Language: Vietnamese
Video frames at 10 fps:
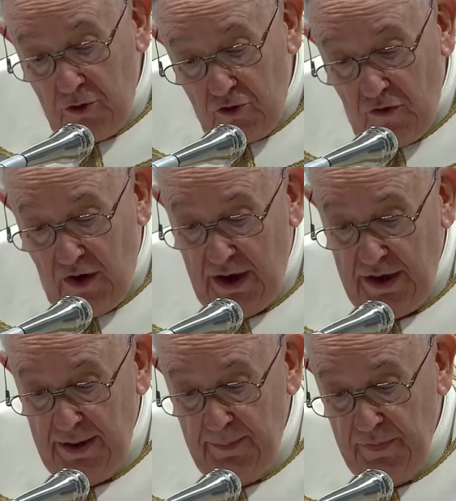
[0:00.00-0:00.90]
trên bờ
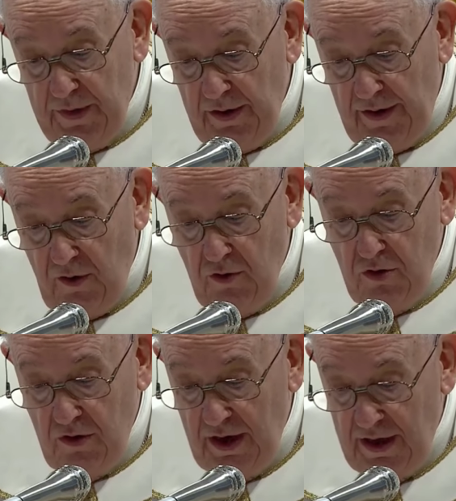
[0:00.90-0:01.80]
hồ, trong
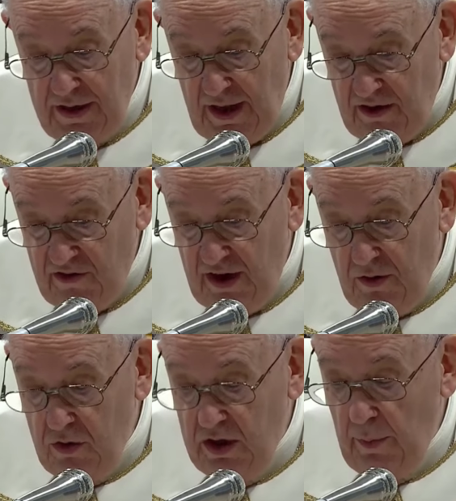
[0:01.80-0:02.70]
khi các môn đệ ở
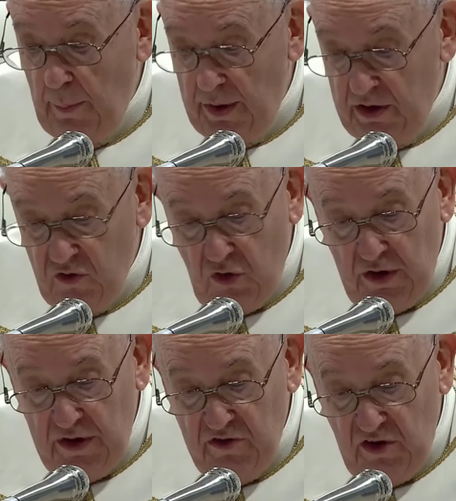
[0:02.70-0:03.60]
trên thuyền kéo
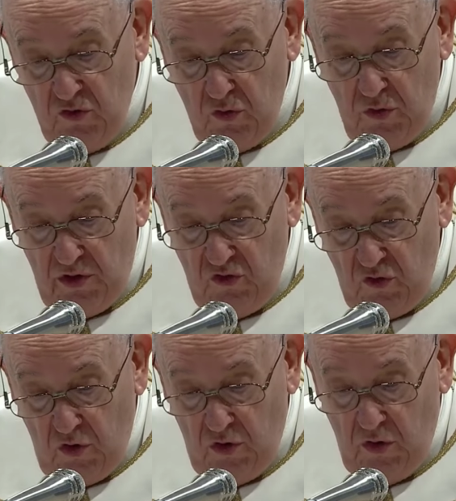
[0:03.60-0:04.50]
lưới đầy cá lên,
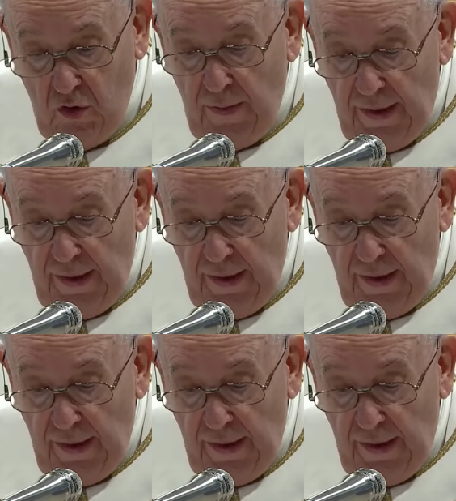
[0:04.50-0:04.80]
và